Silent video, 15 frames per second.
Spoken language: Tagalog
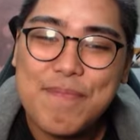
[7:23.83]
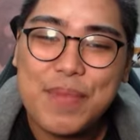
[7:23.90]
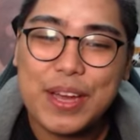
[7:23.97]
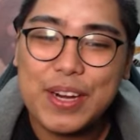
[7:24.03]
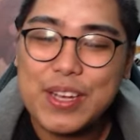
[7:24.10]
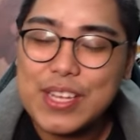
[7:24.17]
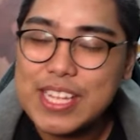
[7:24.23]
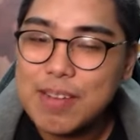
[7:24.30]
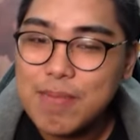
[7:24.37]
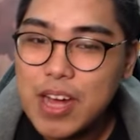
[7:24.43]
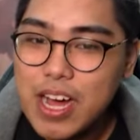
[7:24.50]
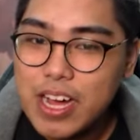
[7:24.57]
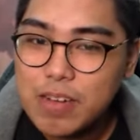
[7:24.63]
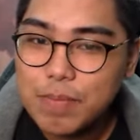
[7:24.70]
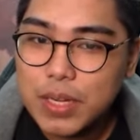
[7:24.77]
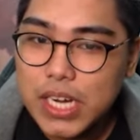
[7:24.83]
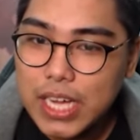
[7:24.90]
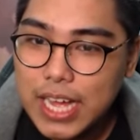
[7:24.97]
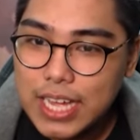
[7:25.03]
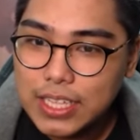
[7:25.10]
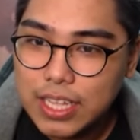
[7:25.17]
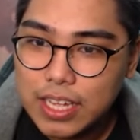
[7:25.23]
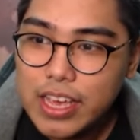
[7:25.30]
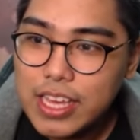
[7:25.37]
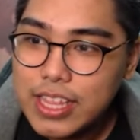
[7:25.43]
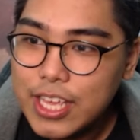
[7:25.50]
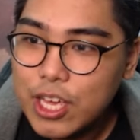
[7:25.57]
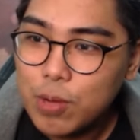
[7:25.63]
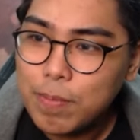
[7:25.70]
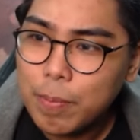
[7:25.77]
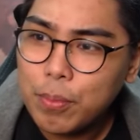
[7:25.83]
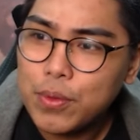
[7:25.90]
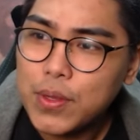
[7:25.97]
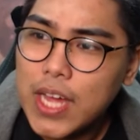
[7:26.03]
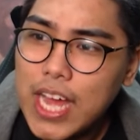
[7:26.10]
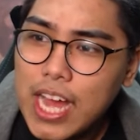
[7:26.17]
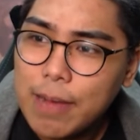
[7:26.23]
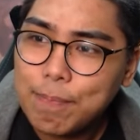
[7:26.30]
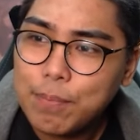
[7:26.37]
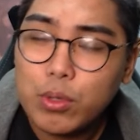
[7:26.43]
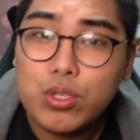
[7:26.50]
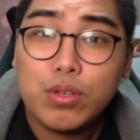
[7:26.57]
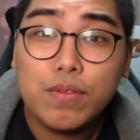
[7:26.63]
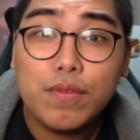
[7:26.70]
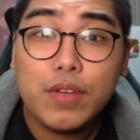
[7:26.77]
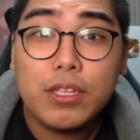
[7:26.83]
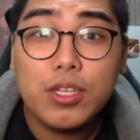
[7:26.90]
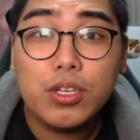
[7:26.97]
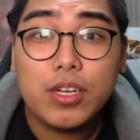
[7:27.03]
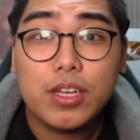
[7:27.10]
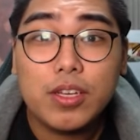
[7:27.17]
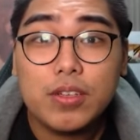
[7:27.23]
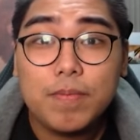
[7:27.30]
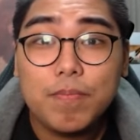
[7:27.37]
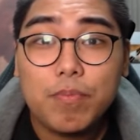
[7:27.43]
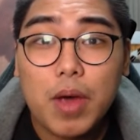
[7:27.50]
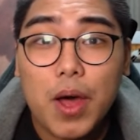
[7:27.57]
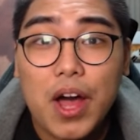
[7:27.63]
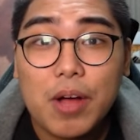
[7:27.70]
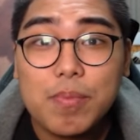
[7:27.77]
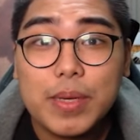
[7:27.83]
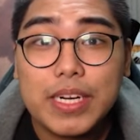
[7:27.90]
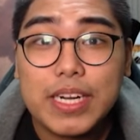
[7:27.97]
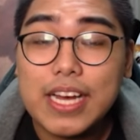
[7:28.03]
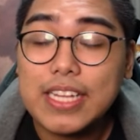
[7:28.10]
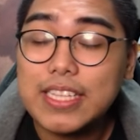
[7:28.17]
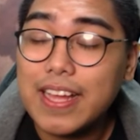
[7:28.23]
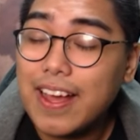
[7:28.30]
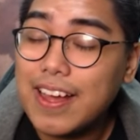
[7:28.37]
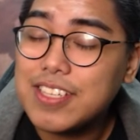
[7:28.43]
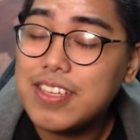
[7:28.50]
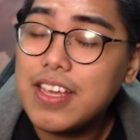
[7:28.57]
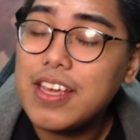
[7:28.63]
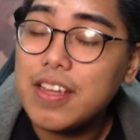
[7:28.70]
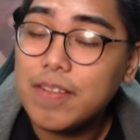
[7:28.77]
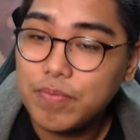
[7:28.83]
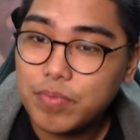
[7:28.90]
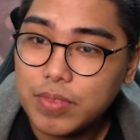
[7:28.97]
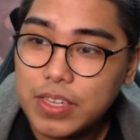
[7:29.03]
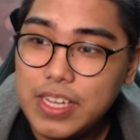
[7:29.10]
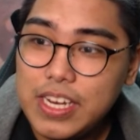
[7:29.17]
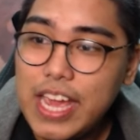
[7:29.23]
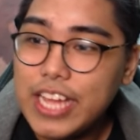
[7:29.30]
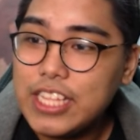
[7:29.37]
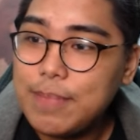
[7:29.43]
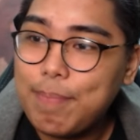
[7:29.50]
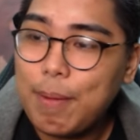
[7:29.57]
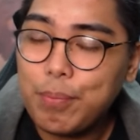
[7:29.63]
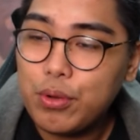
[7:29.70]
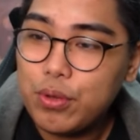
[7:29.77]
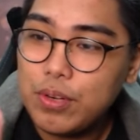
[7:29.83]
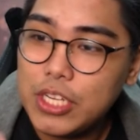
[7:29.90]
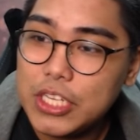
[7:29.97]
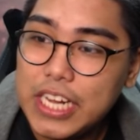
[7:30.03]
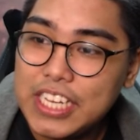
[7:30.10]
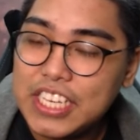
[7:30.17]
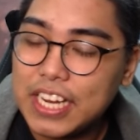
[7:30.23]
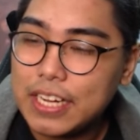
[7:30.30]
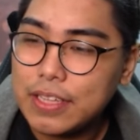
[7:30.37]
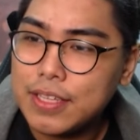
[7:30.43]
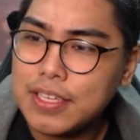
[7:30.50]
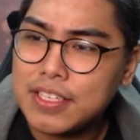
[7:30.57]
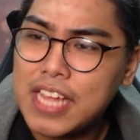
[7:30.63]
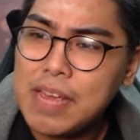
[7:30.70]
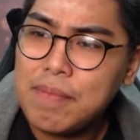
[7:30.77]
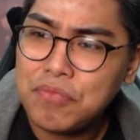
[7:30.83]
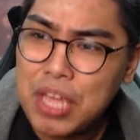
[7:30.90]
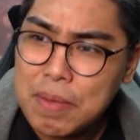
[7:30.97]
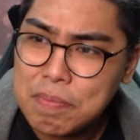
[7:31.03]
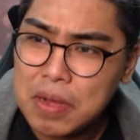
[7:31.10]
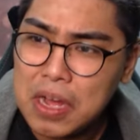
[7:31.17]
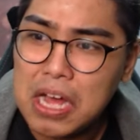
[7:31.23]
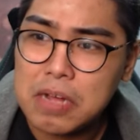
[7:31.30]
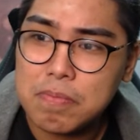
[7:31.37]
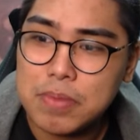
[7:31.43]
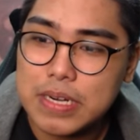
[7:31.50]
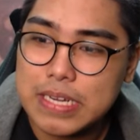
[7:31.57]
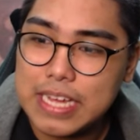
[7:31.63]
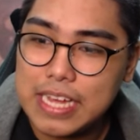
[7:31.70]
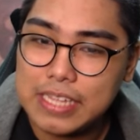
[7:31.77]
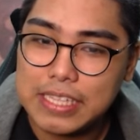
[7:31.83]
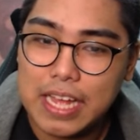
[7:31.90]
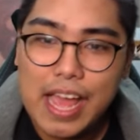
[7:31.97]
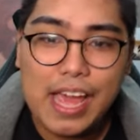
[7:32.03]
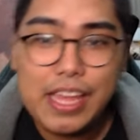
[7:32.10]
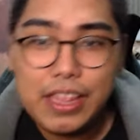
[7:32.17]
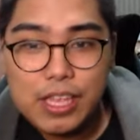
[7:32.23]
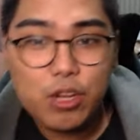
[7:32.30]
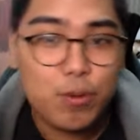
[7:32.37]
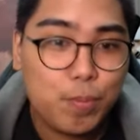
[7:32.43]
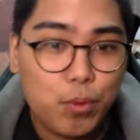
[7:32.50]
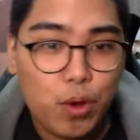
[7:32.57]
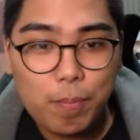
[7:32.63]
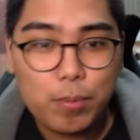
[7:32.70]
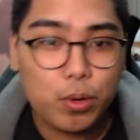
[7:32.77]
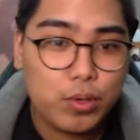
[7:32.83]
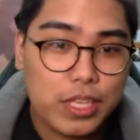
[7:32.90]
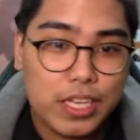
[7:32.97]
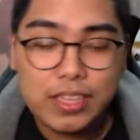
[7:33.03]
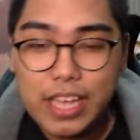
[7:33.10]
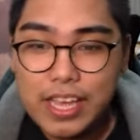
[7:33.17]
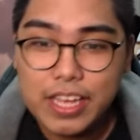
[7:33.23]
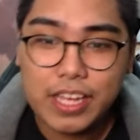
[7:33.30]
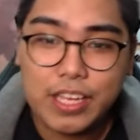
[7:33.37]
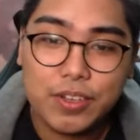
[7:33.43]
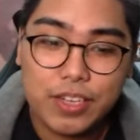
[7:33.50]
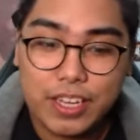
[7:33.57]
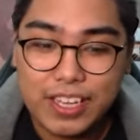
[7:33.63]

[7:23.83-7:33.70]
Pero yun yung mga kabarkada. Hindi ko pa po na-upload yung video na yun, mga kabarkada. Kasi, Ine-edit pa po yun ni Jacer at the same time mga kabarkada. Eh hindi ko po uploading day ngayon.